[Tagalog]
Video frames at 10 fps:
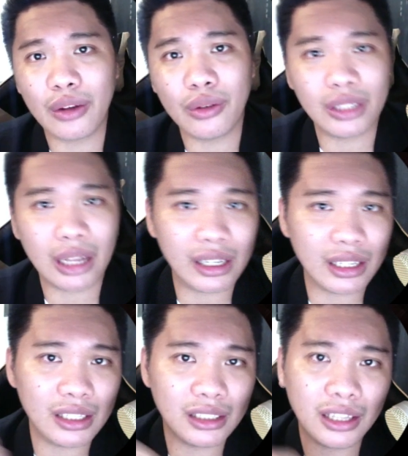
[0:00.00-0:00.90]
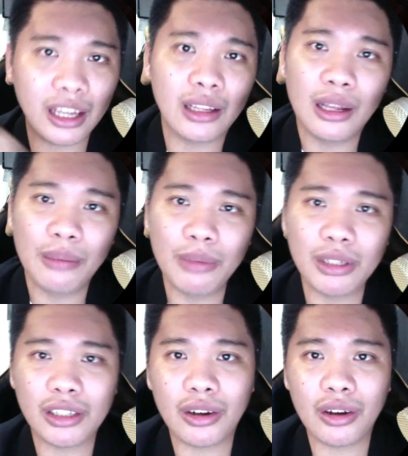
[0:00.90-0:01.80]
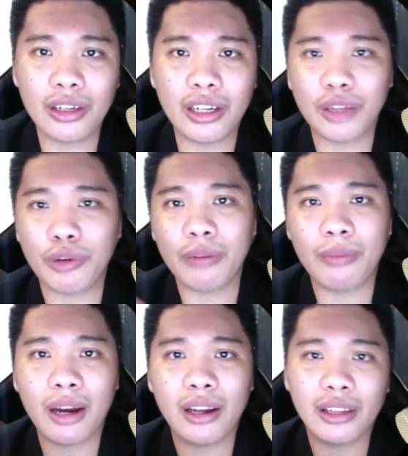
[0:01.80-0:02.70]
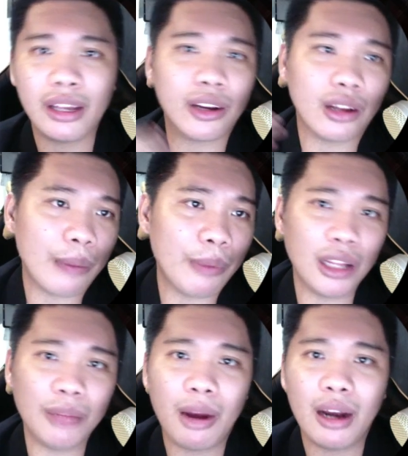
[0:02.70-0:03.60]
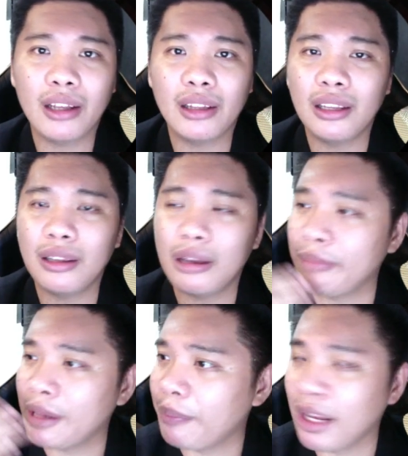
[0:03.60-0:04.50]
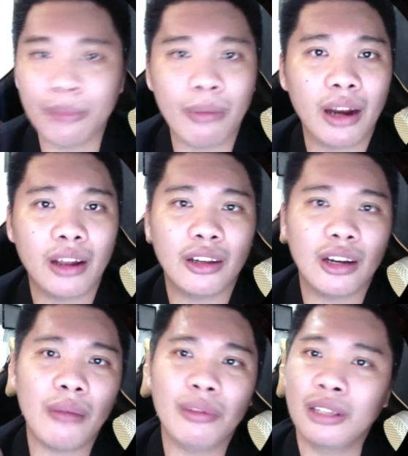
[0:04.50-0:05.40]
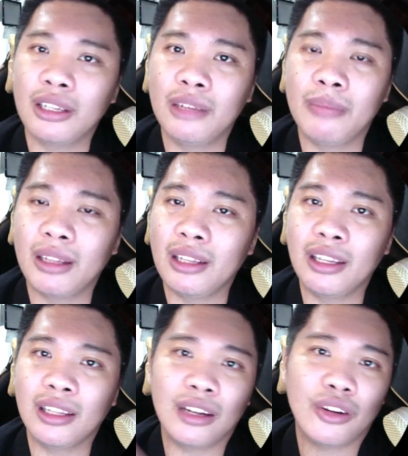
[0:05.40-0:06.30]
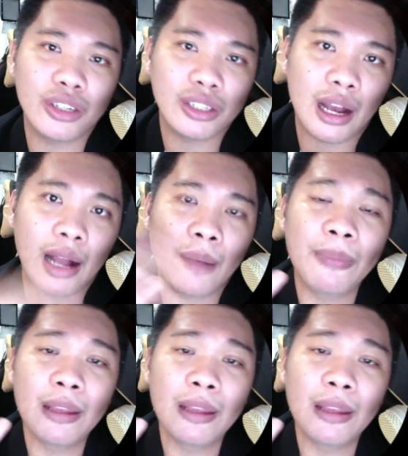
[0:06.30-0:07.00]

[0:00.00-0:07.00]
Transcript: Kung isa kang real estate, business owner, network marketer, affiliate marketing, um, affiliate marketer ka, may digital course ka,